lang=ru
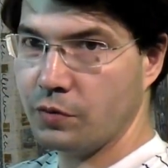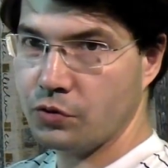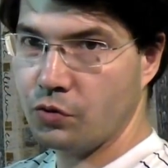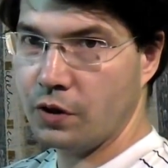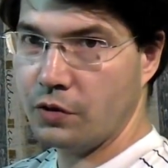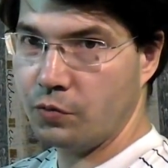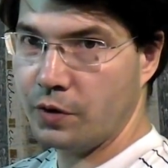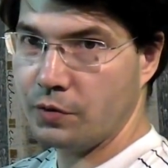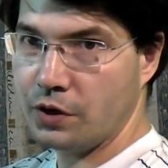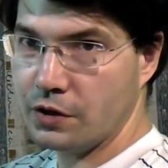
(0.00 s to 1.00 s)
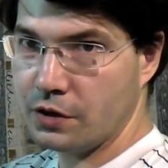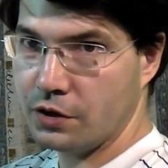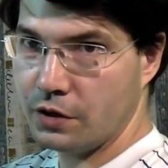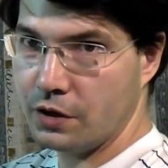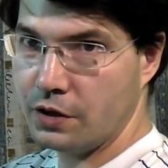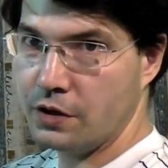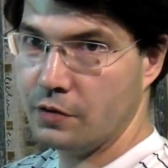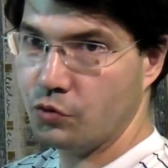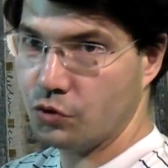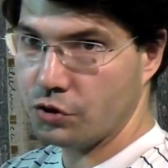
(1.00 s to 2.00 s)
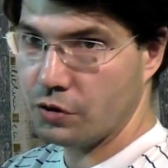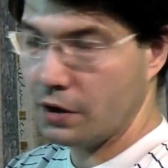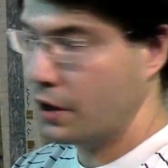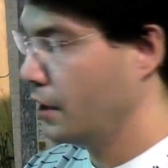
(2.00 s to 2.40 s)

поскольку оно приобщается к, э, к идее множества.